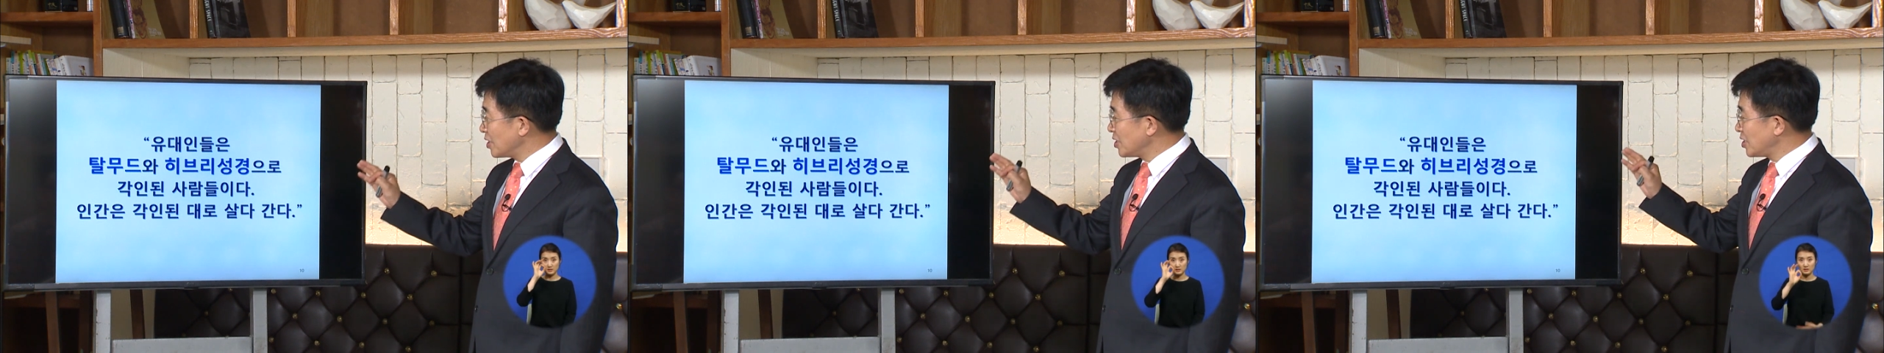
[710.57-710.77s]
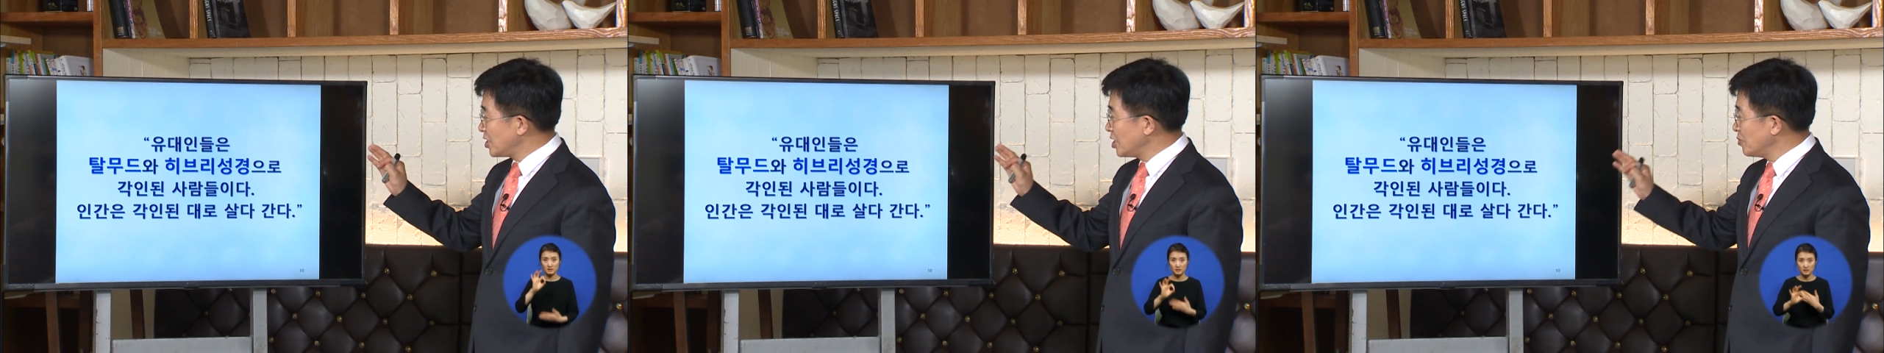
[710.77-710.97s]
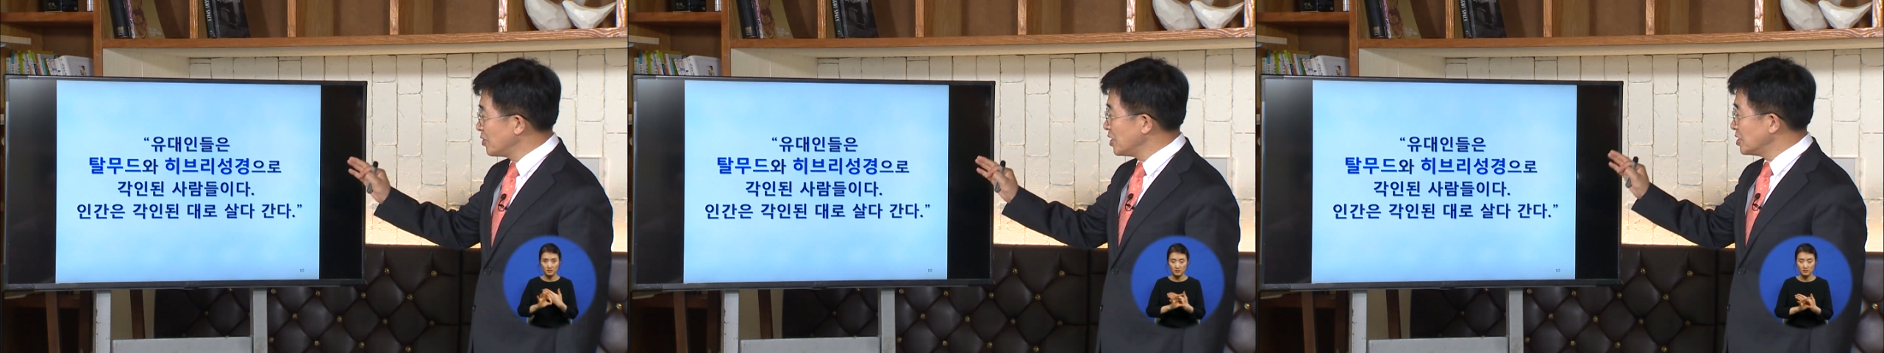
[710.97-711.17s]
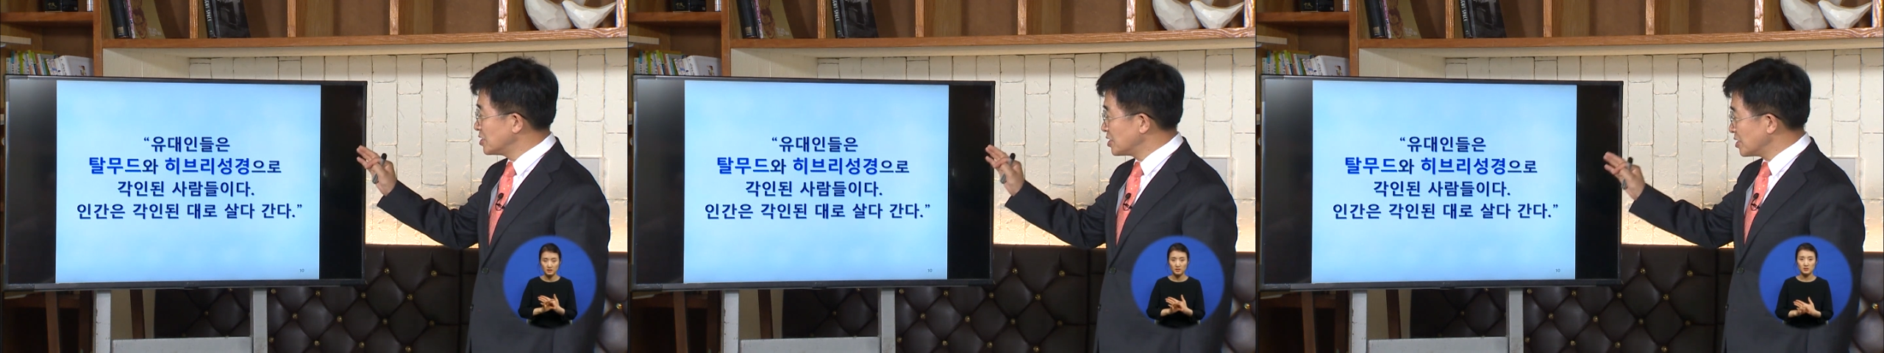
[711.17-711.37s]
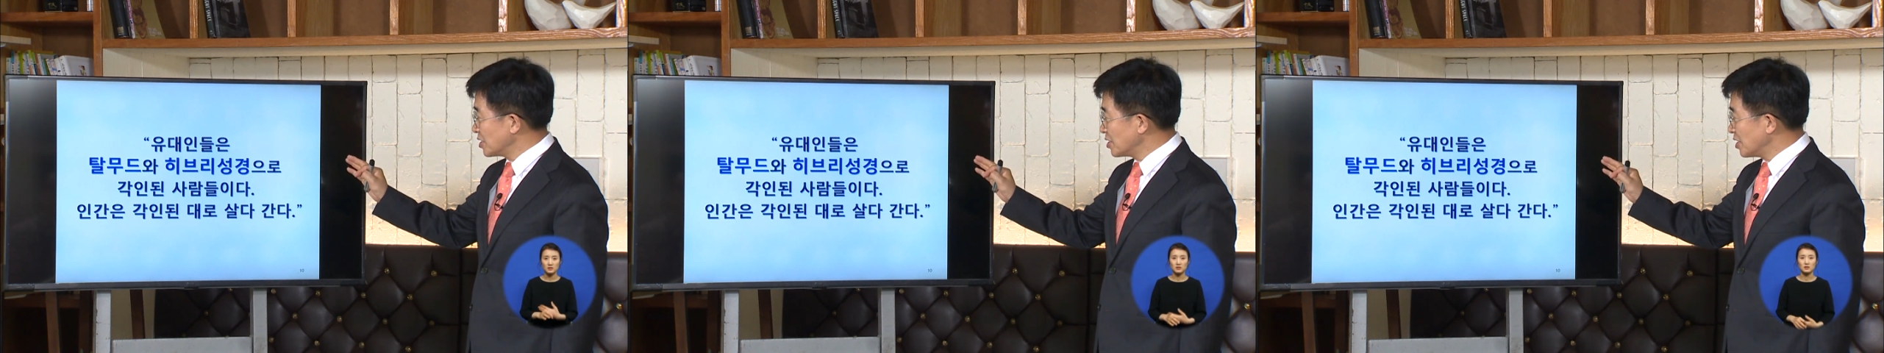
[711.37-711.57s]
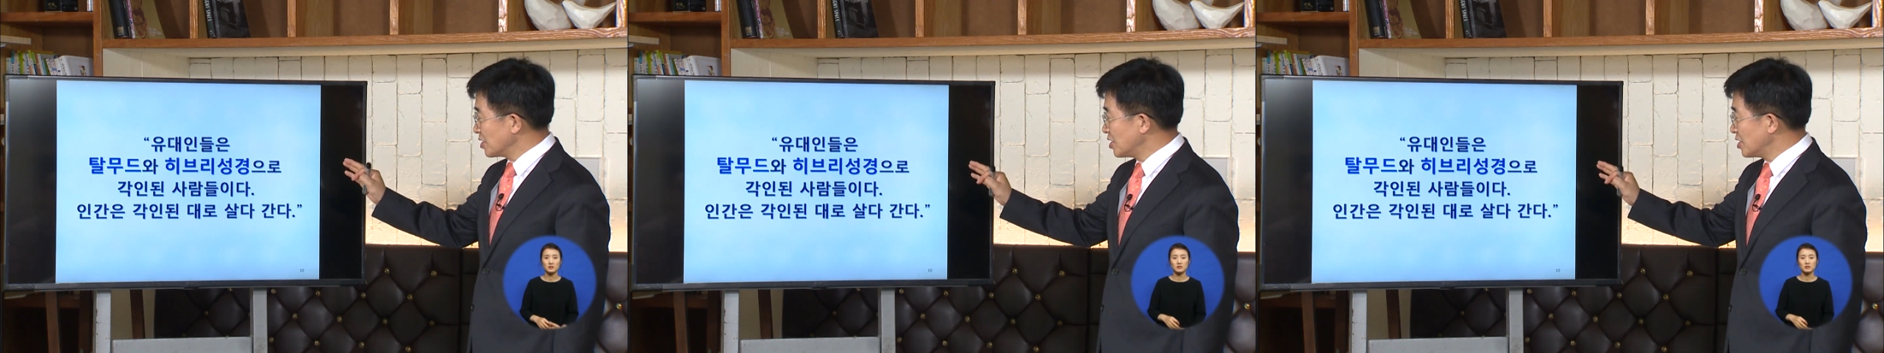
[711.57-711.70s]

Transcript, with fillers: 히브리 성경,